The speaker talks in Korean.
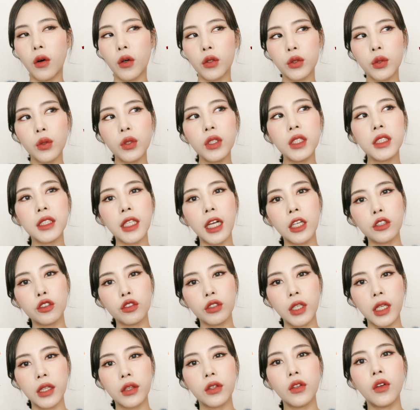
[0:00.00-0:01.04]
손이
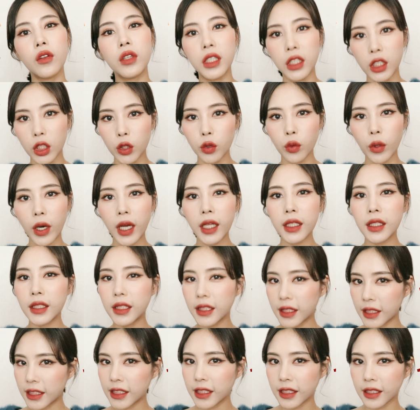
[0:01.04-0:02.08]
자주 갔던 이유와
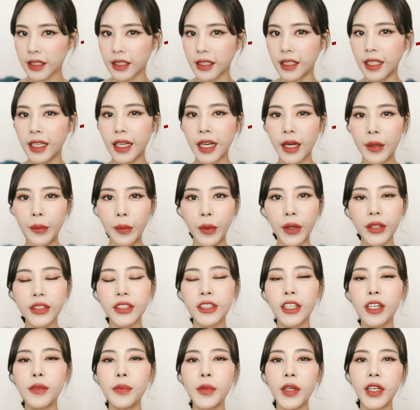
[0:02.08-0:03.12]
특징들 한번
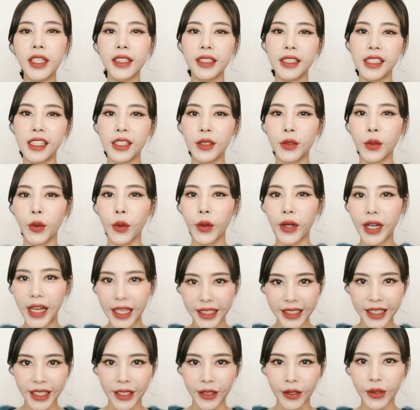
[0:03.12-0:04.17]
설명해 드리도록
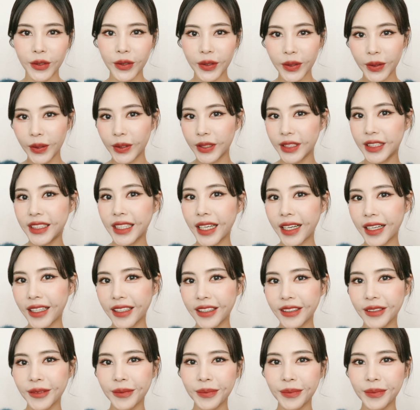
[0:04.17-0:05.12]
할게요. 시작!